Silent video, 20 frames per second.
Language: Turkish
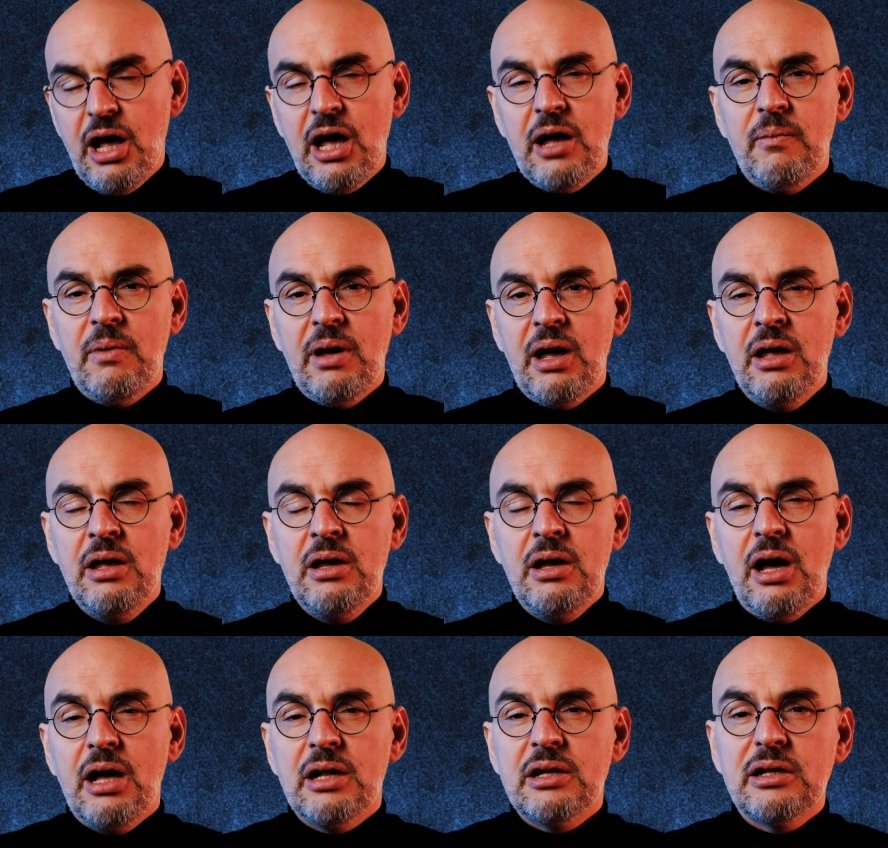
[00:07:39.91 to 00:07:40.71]
Ama
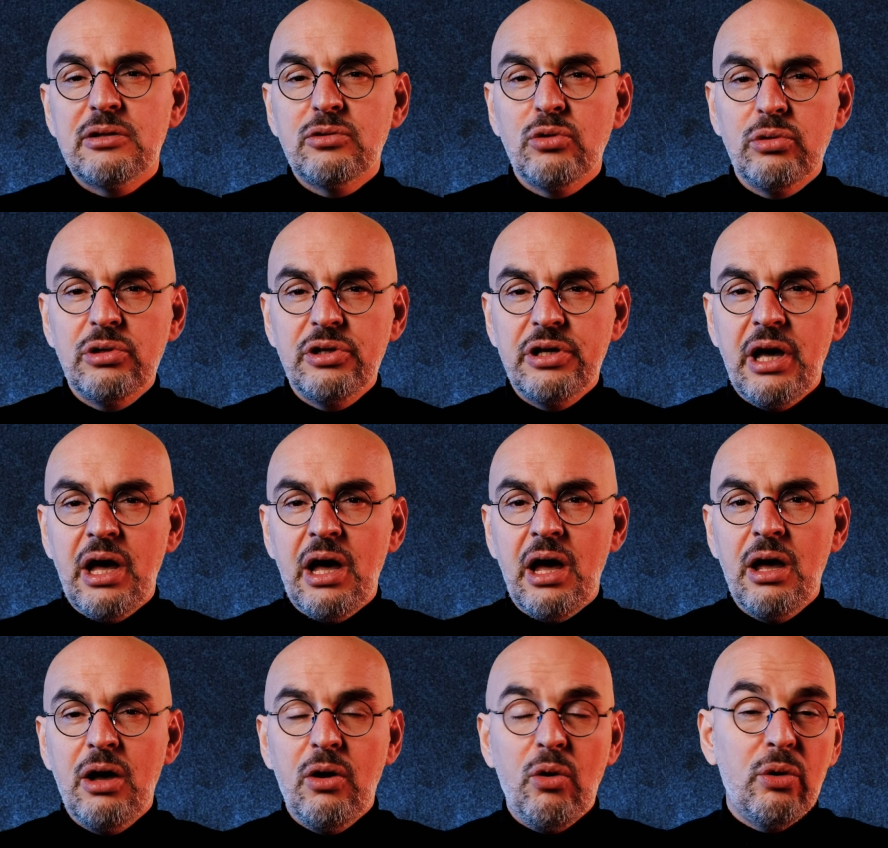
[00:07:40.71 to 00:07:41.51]

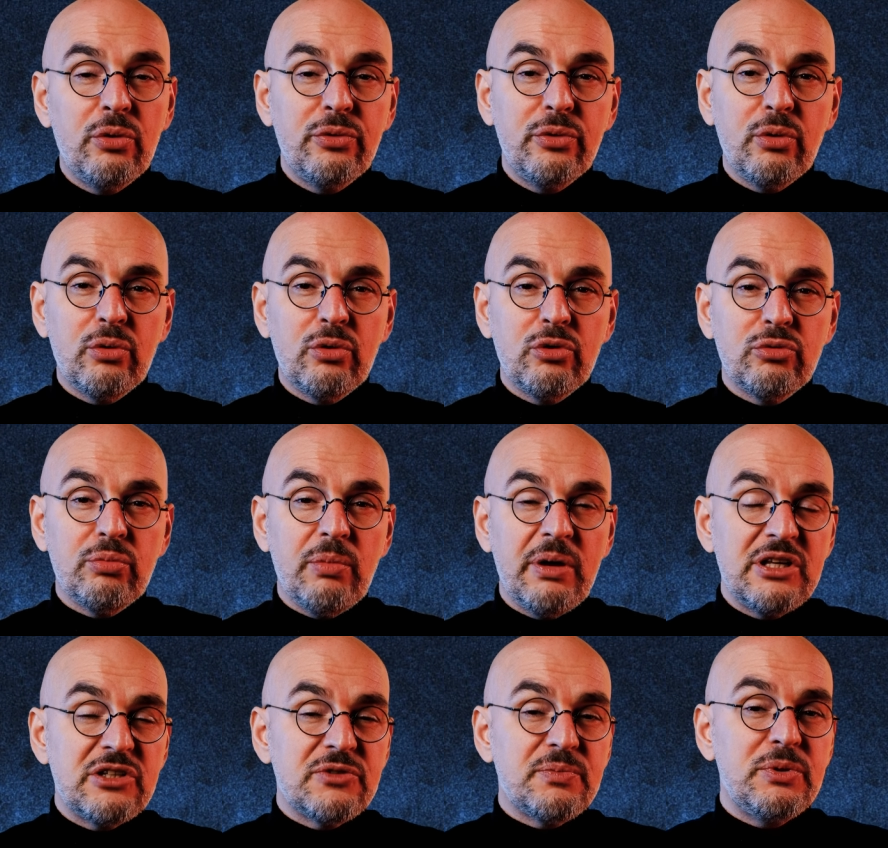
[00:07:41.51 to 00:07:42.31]
Anadolu'ya 19
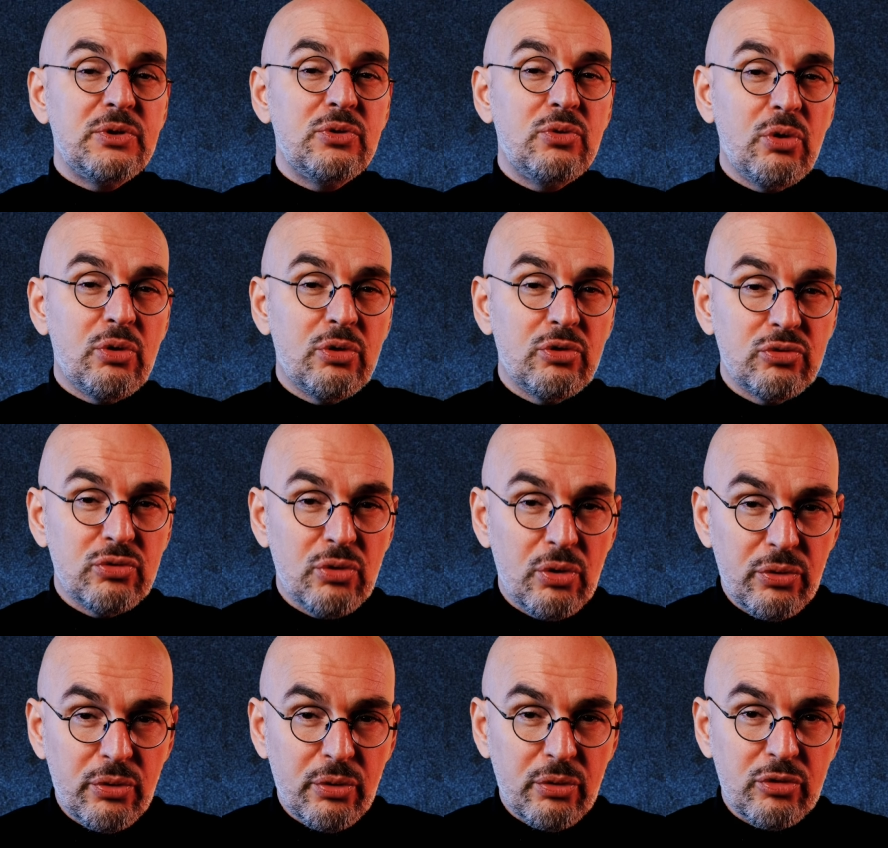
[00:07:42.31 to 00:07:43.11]
Mayıs
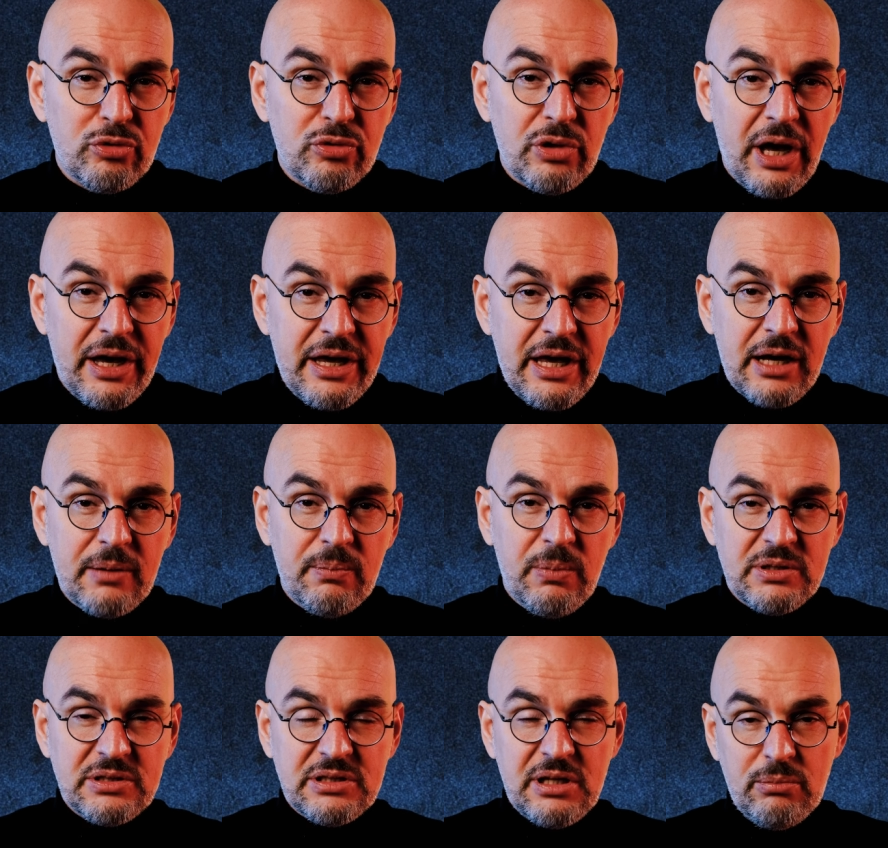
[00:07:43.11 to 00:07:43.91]
1919'da
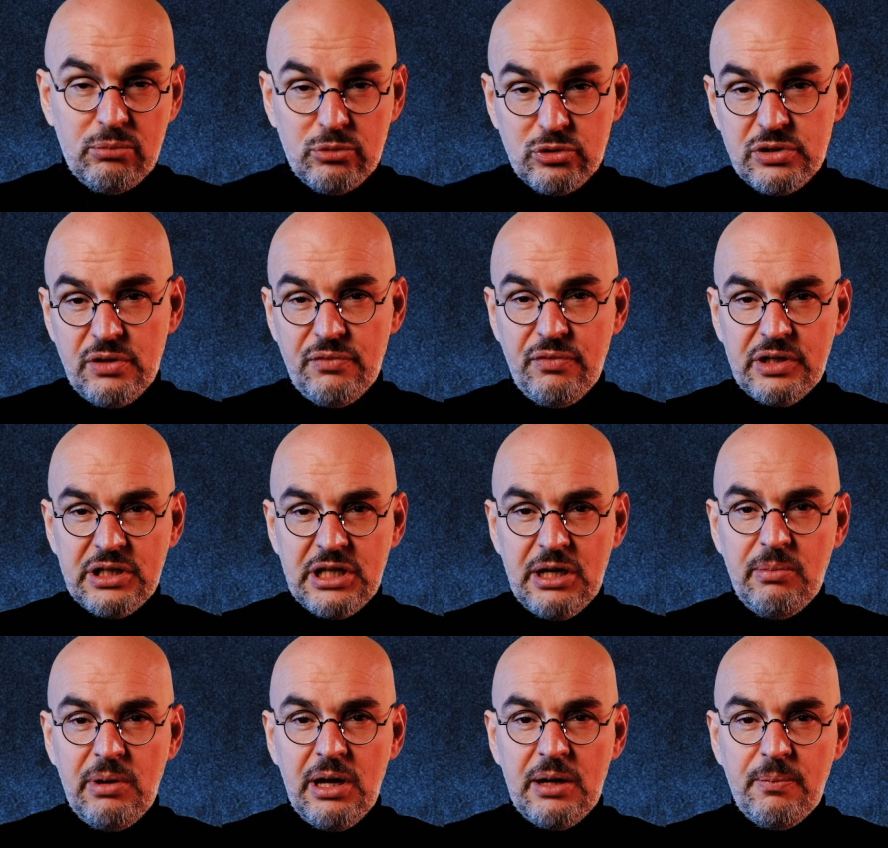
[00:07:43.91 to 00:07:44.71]
ayak basan Mustafa
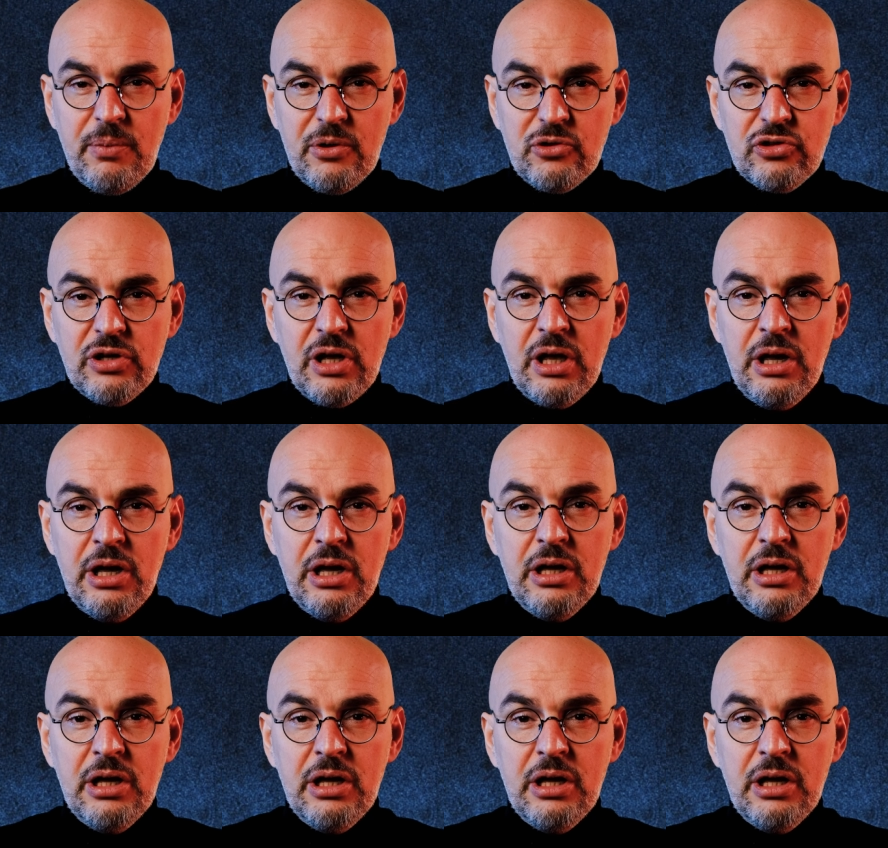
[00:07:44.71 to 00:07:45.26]
Kemal Paşa